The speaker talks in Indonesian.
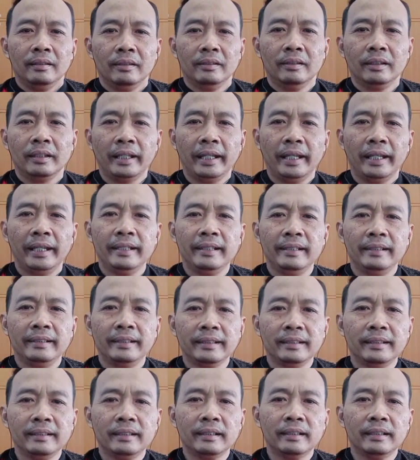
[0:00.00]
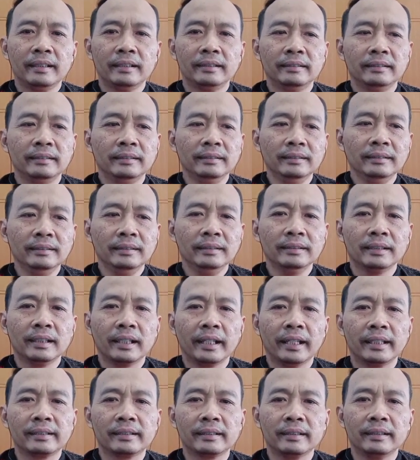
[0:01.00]
Okay, children, the
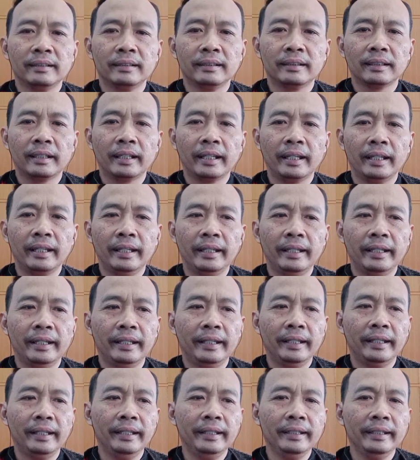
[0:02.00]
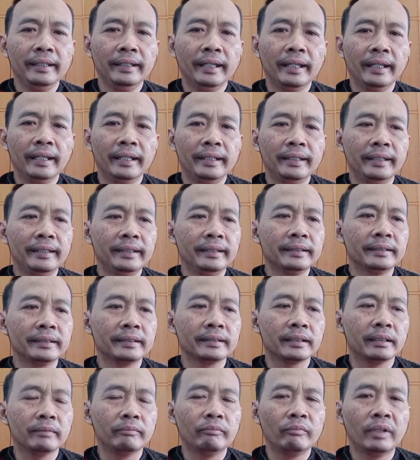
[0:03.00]
lesson today is
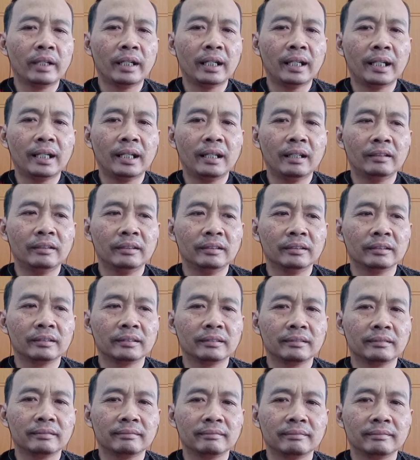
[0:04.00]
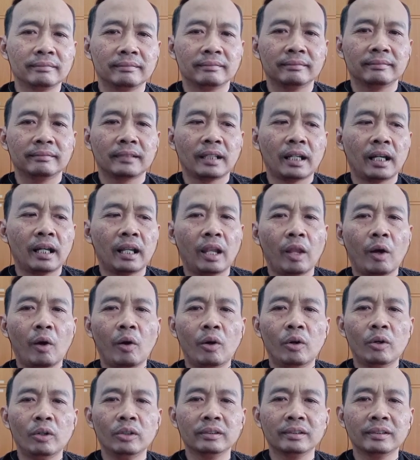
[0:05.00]
about
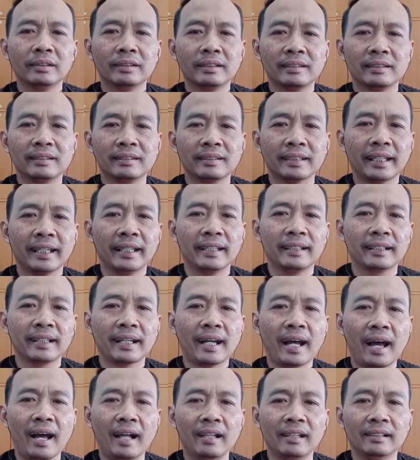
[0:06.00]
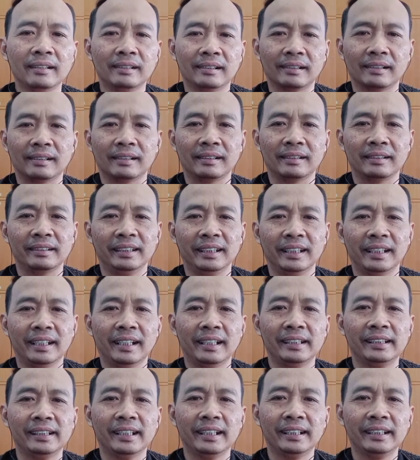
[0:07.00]
clothes and color
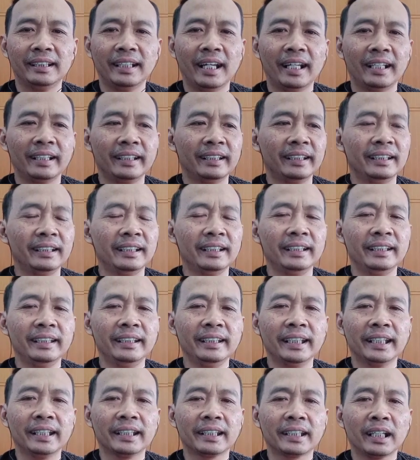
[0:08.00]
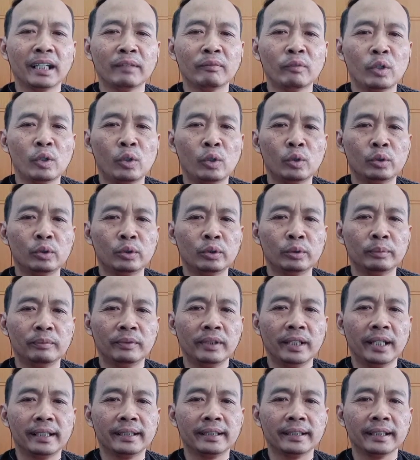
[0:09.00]
ya. Jadi hari ini kita mau
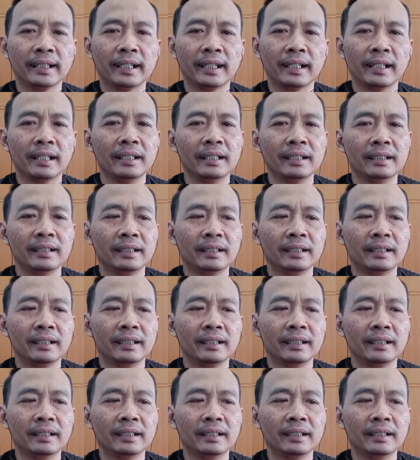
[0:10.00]
belajar